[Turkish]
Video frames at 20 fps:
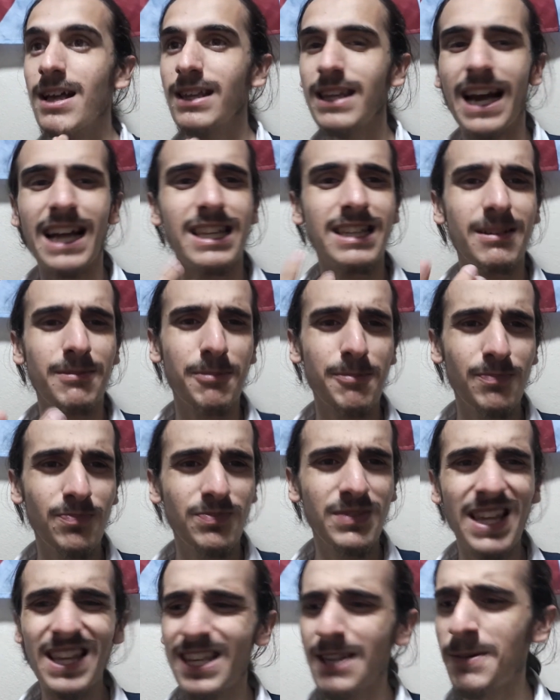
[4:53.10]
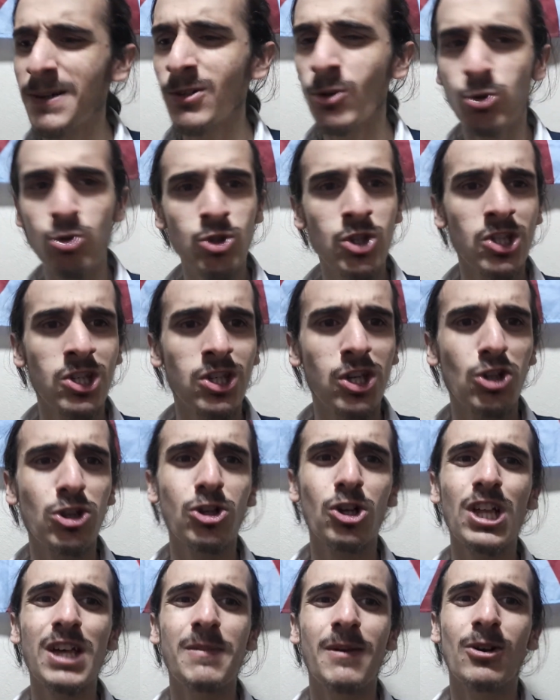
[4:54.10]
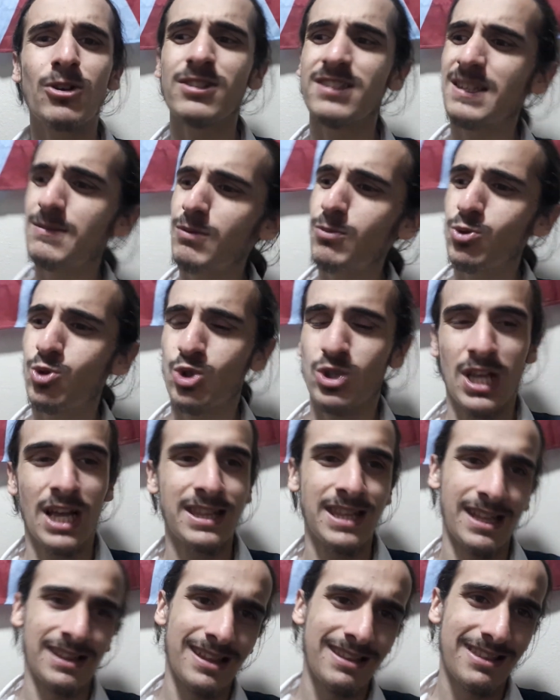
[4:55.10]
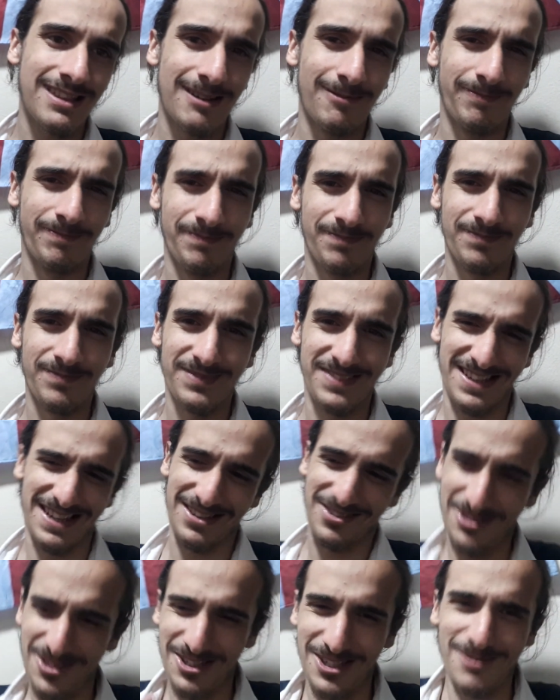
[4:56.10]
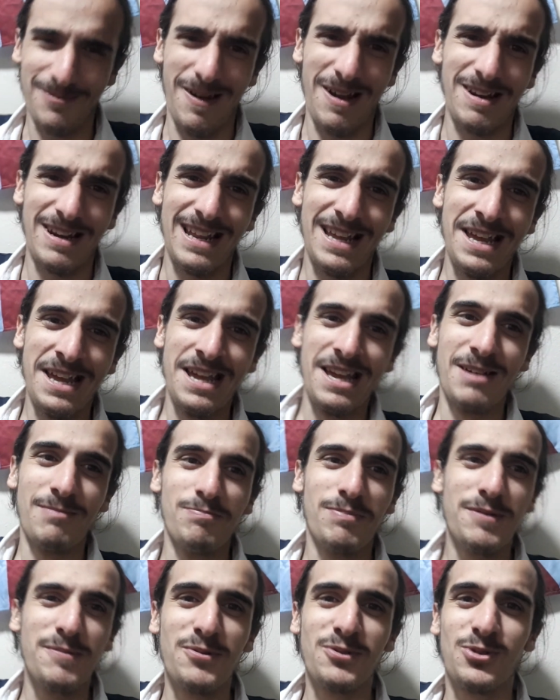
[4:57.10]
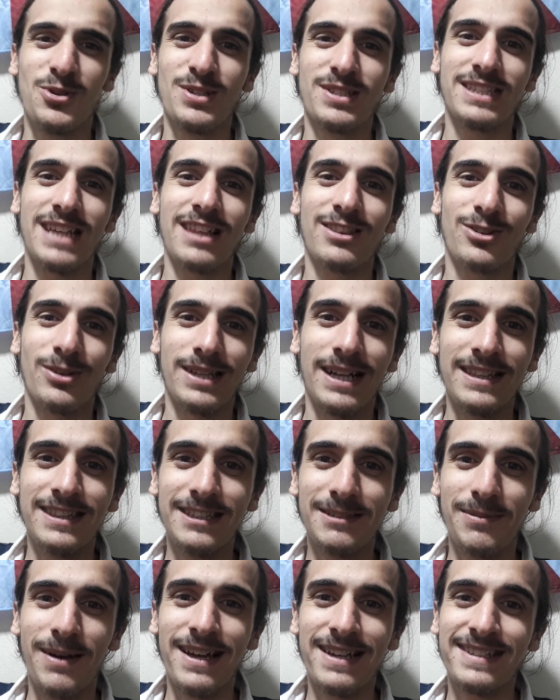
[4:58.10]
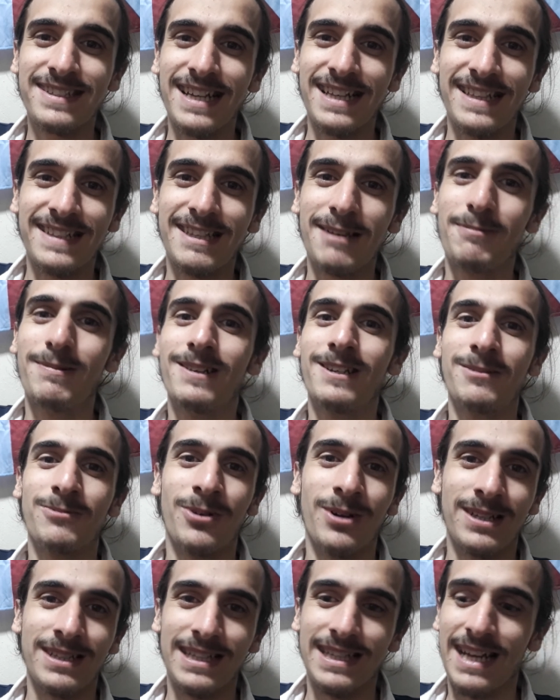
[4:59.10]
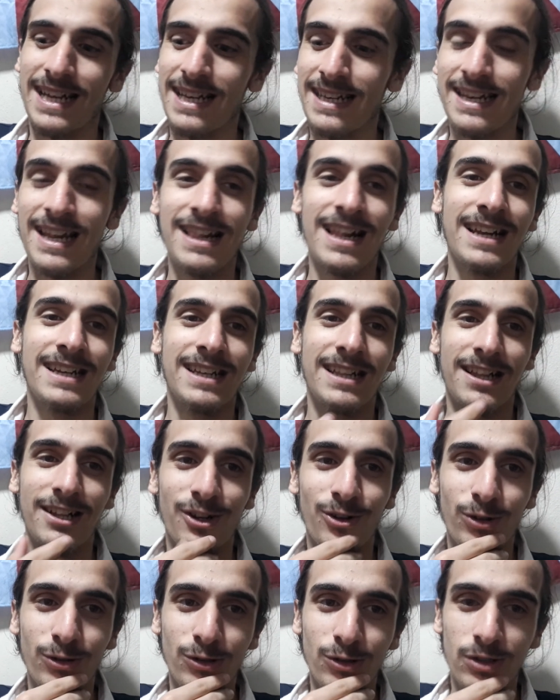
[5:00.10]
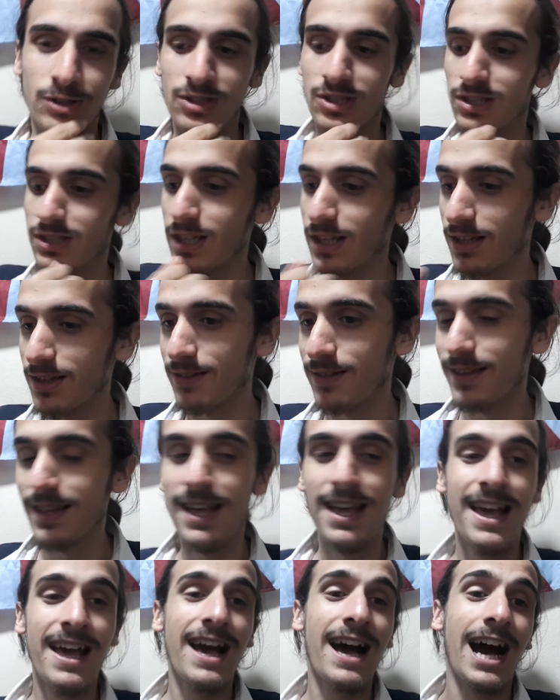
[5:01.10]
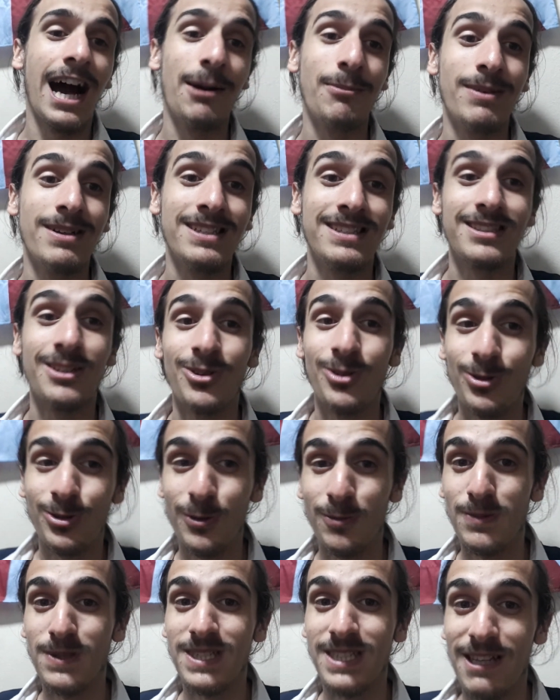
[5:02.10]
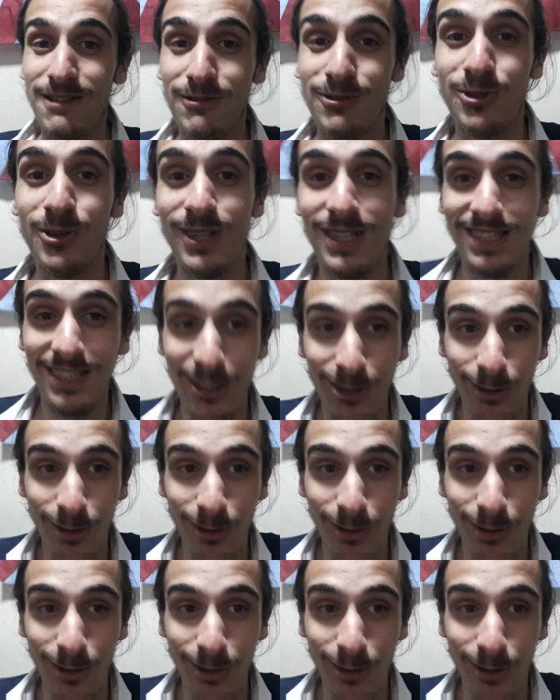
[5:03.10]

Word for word: yani de ki bana 30 dakikalık olay ben onu size bir buçuk saat anlatırım. Yani çünkü ben bir buçuk saat dolandım her şeyi anlatabilirim orada yani. Neler neler olduğunu işte. Ama işte YouTube işte videoyu kısa